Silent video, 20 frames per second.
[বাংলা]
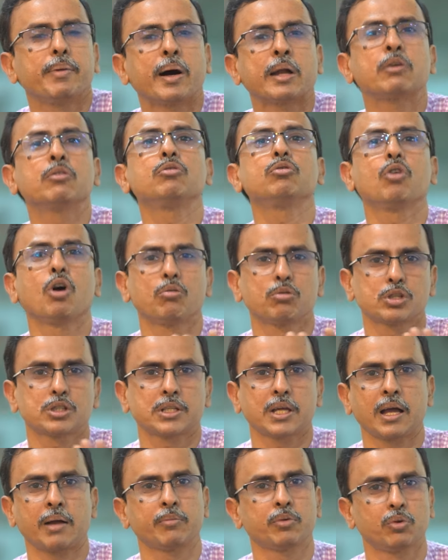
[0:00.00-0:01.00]
বাড়ন্ত
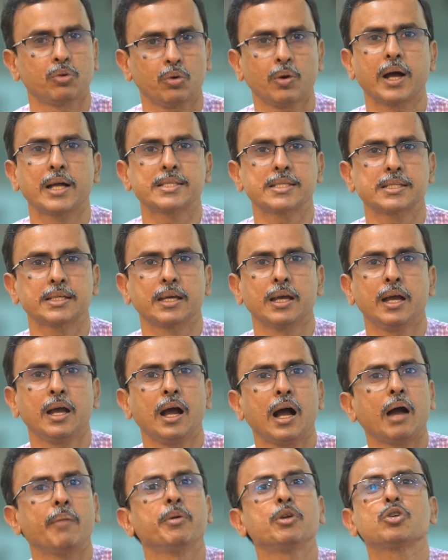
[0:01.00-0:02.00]
অবস্থায় আমগুলো আছে
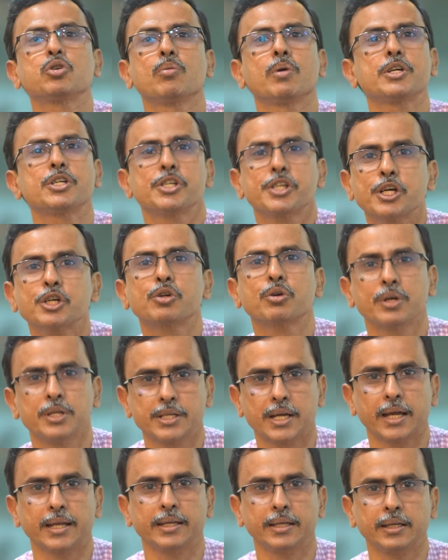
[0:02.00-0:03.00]
আমের সময় শেষ
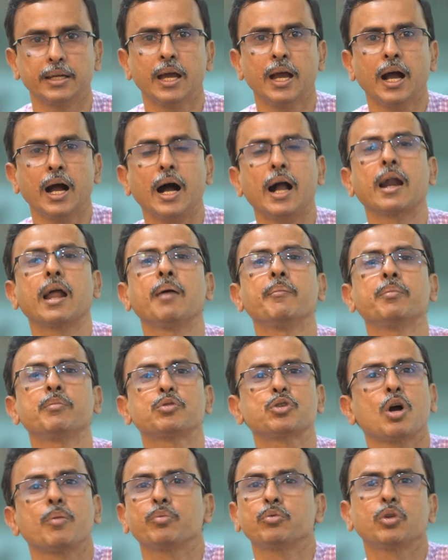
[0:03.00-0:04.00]
হয়ে যায়নি আর আম
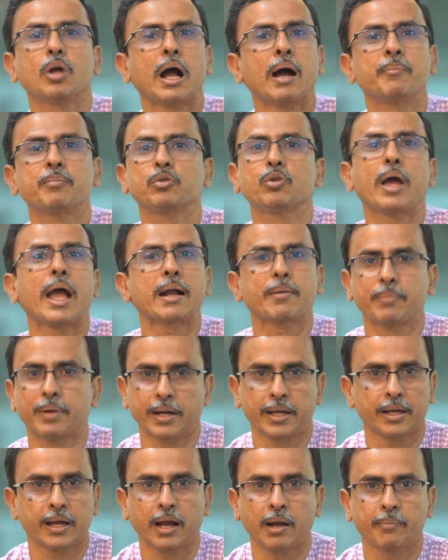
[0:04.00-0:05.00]
সব আম তো
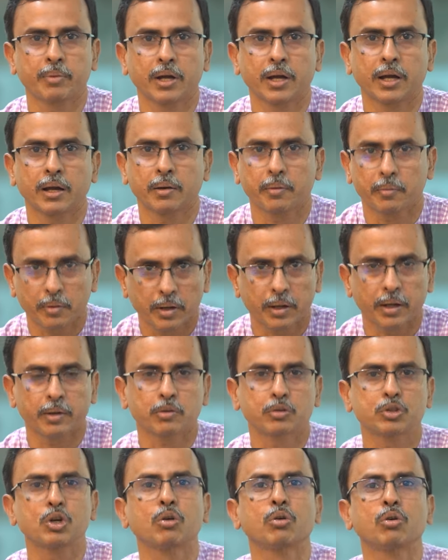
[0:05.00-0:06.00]
একবারে আমরা
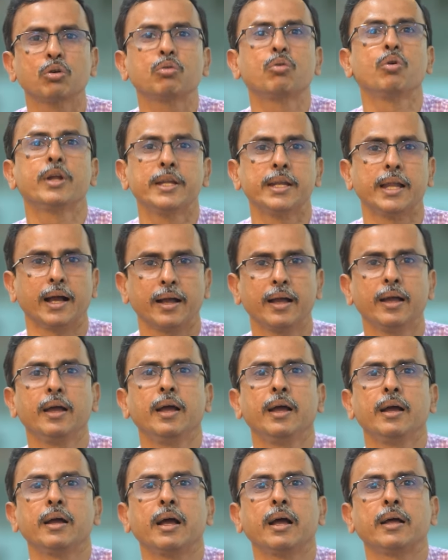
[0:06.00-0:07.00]
সংগ্রহ করি না
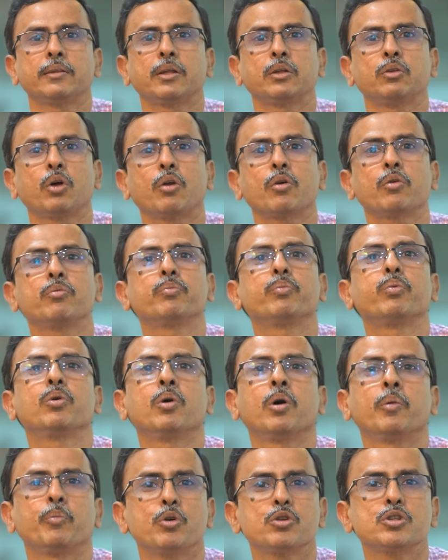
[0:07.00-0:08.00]
ধরুন
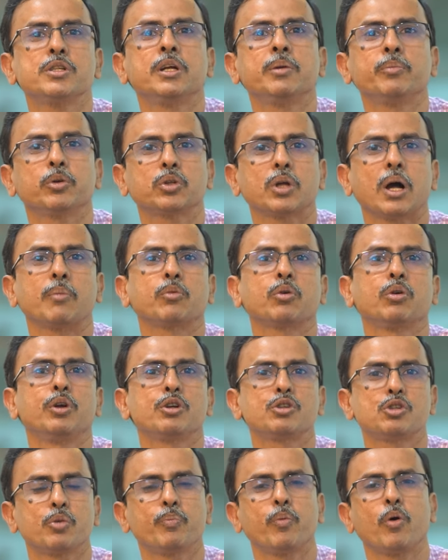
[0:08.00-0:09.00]
ফজলির মতো আমগুলো
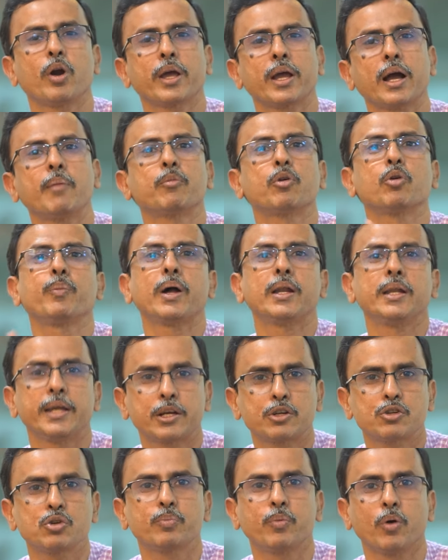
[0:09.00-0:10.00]
একটু পরে আম্রপালি
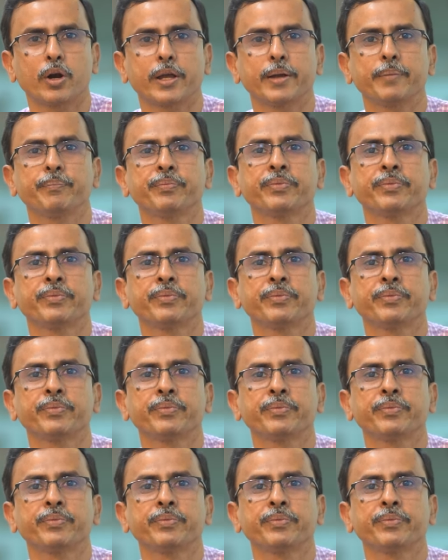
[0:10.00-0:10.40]
একটু পরে